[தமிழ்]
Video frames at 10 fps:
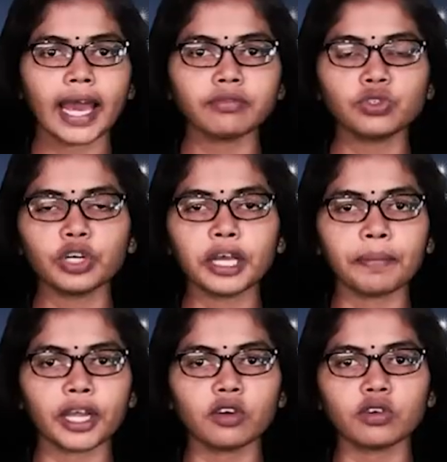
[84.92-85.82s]
எவ்ஜூனி
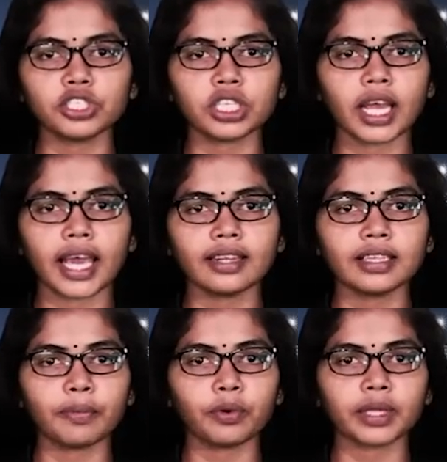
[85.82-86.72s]
பிரிகோஜின்
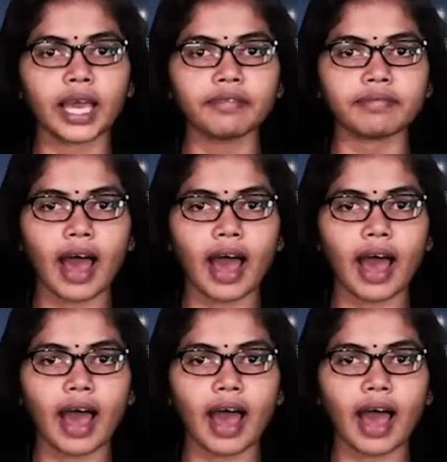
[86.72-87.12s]
போதே